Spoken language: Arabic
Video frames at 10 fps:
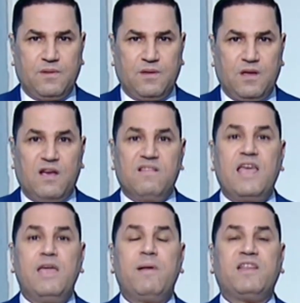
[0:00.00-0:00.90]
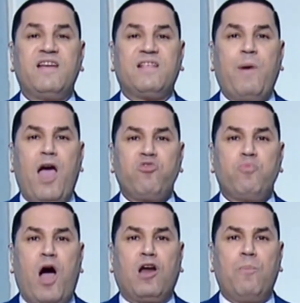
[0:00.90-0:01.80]
زي ما تحسبهاش
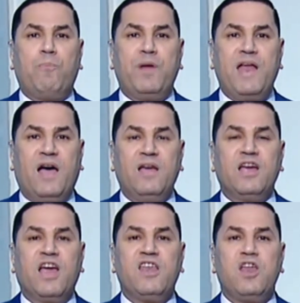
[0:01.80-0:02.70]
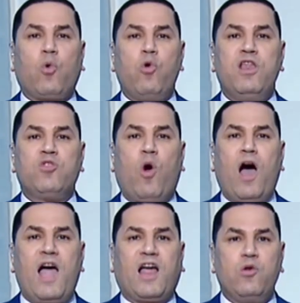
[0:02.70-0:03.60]
مع ربنا ان كل
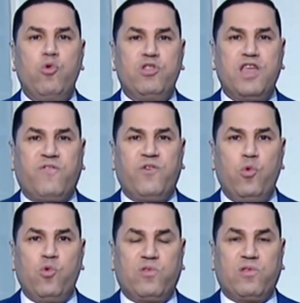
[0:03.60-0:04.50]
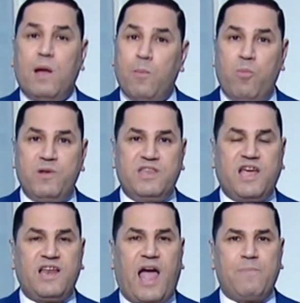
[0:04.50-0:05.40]
دعائك انه يديك فلوس لا ما هو مديك
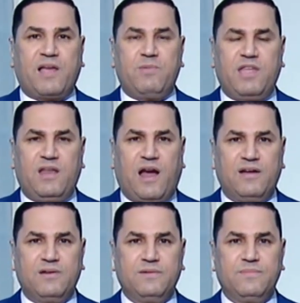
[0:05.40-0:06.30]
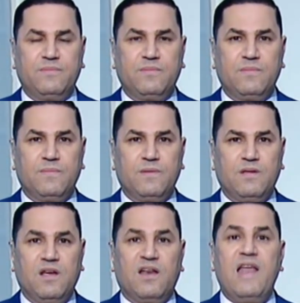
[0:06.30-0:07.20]
نعم كتيره
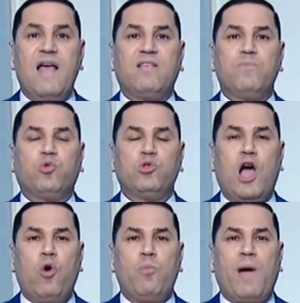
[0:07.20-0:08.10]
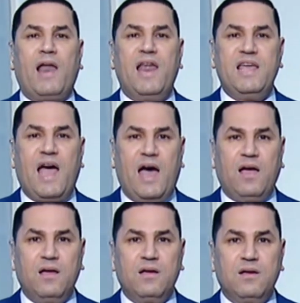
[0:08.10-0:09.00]
لازم تداوم عليها
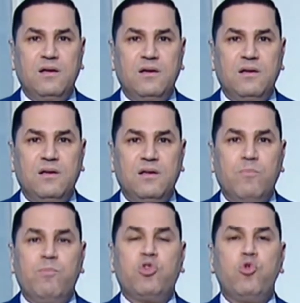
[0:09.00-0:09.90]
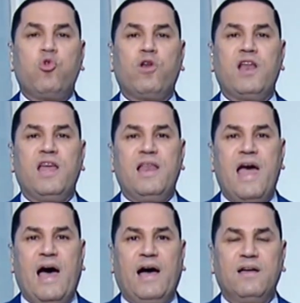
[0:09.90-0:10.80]
بشكر
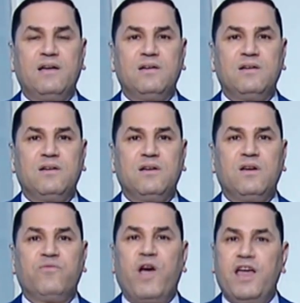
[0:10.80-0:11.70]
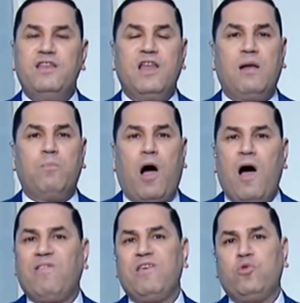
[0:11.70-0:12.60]
الإله فإن
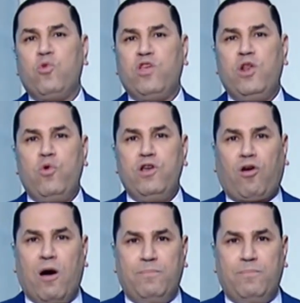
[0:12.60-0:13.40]
المعاصي تزيل النقم